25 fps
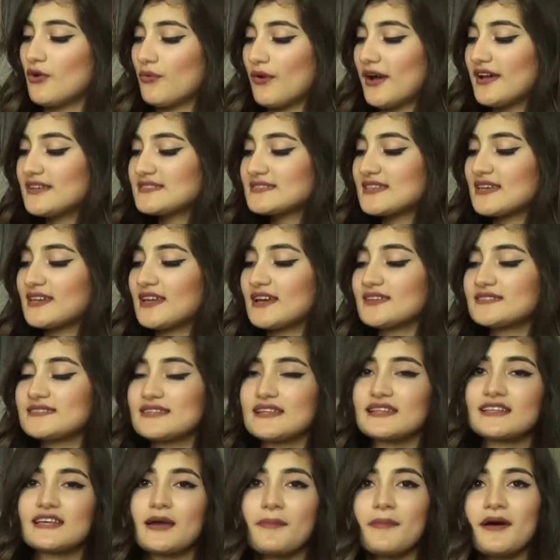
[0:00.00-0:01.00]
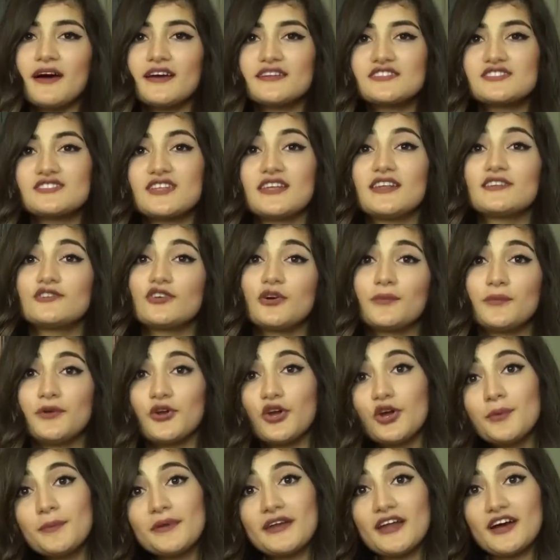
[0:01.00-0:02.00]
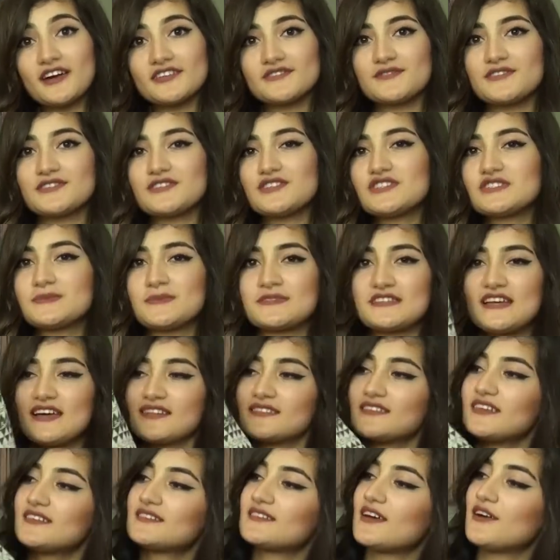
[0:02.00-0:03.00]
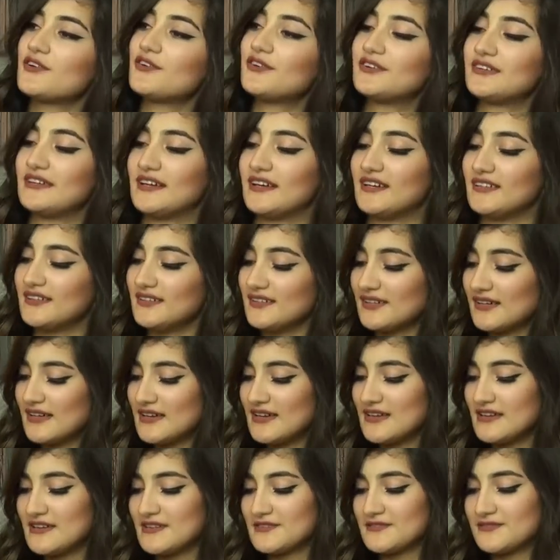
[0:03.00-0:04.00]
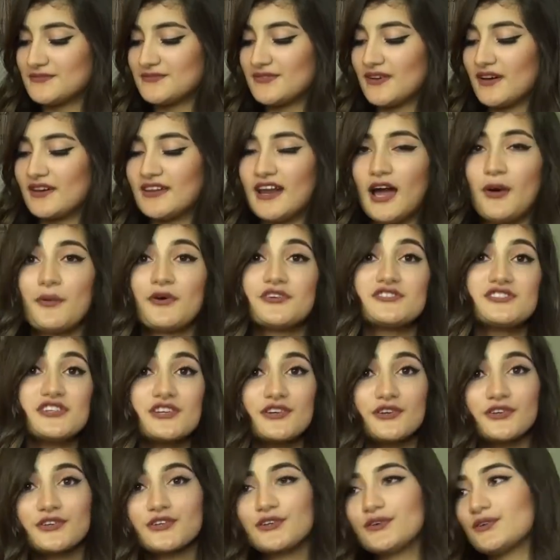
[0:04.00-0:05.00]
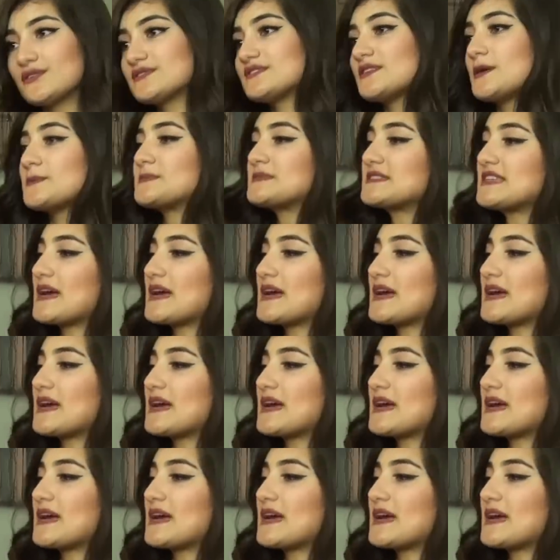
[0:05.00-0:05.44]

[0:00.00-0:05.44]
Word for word: وهي سناسل كمان اشتريتها من اوربن اوتفيترز بس حطيتها هون يعني فرح ورجيكم كلوز ابس